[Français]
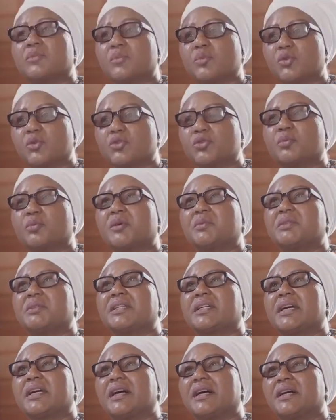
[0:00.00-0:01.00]
Bonjour, mon petit
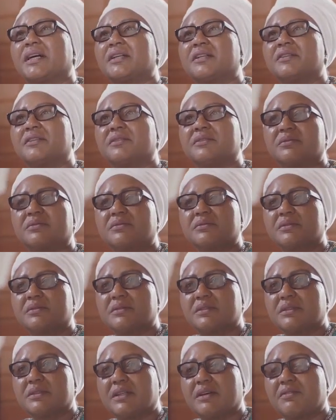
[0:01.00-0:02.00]
Carl,
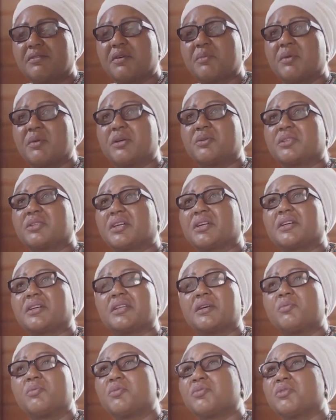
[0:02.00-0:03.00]
Ça fait bien longtemps que tu
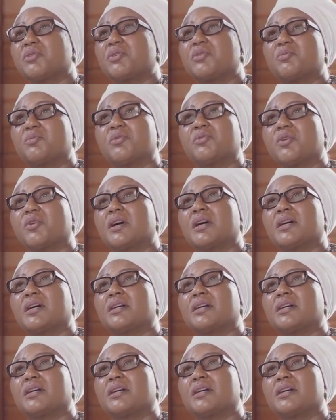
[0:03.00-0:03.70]
n'es plus venu me voir.